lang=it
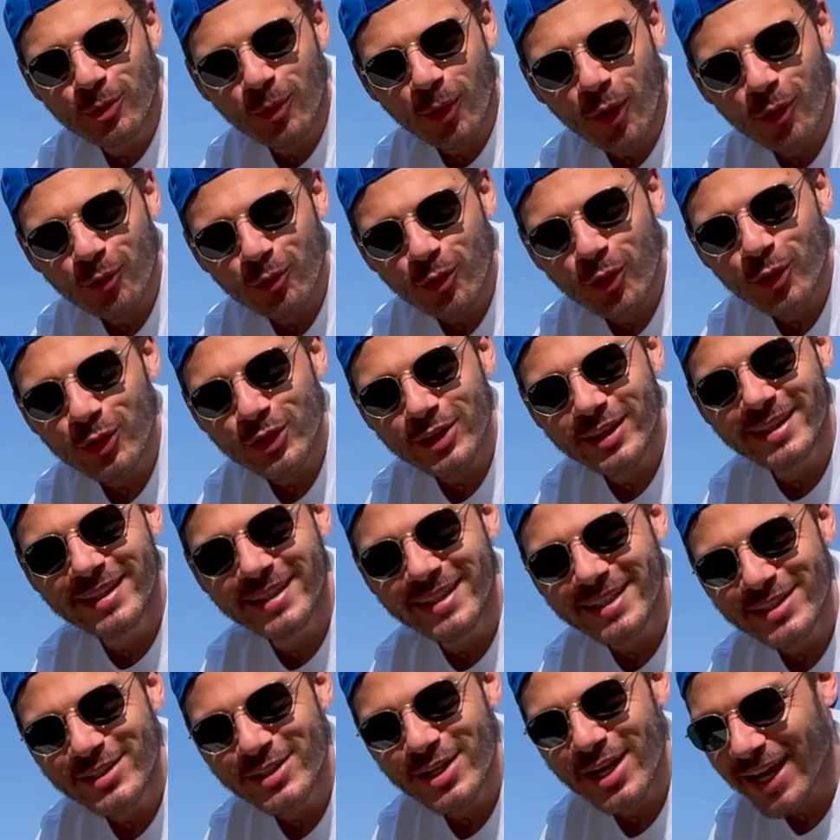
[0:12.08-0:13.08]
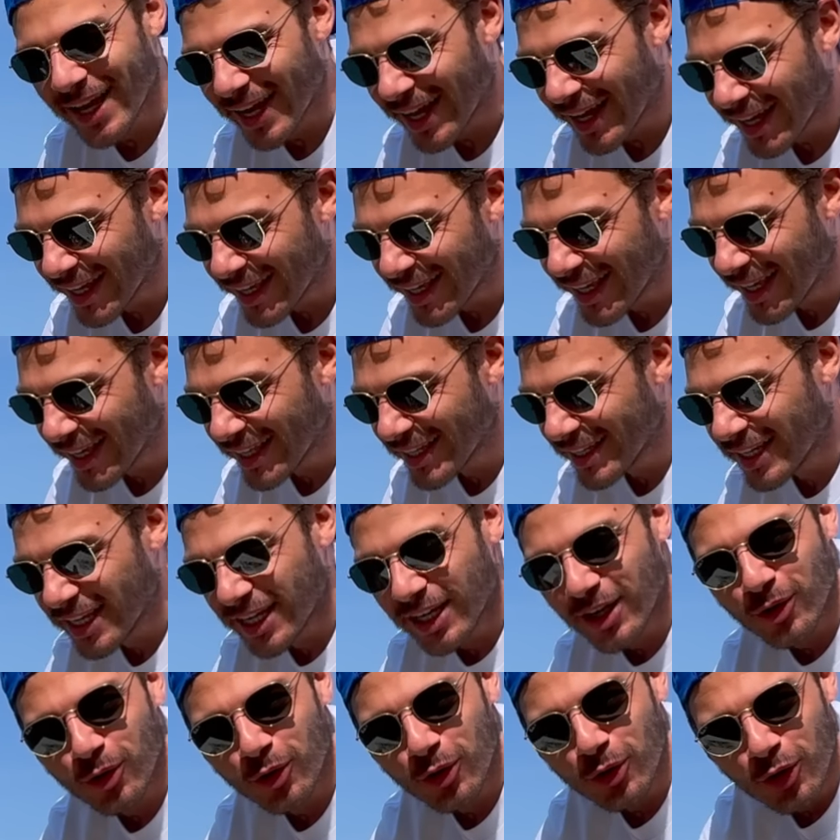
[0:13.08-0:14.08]
nuovo DJI
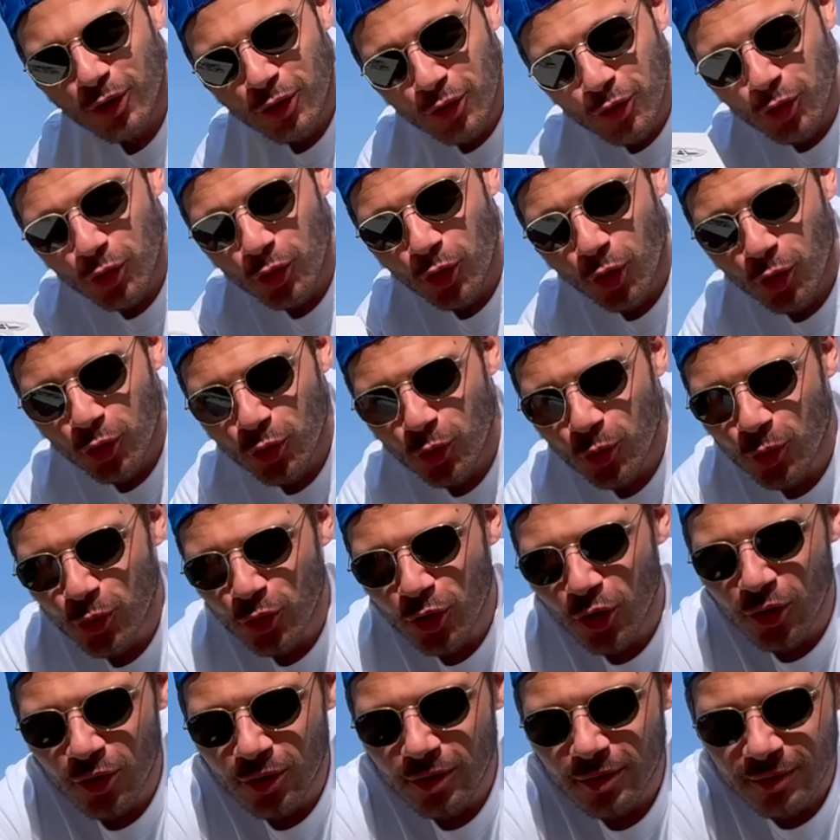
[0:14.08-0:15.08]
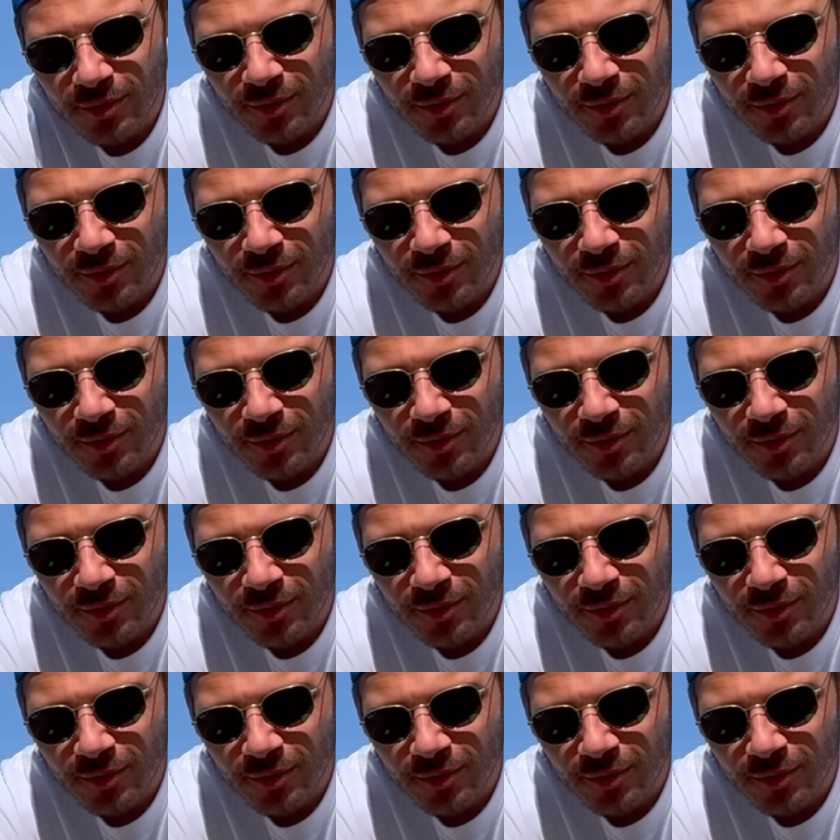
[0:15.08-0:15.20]
Neo, non uno,